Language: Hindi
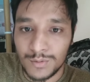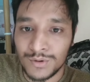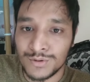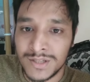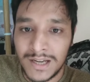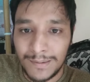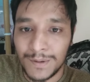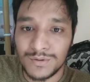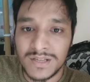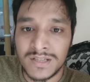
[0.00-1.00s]
वो खुशी आपकी
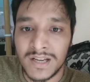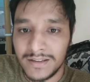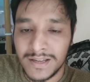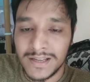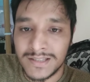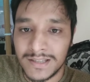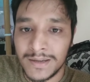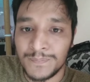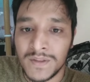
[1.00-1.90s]
वजह से आई है इसलिए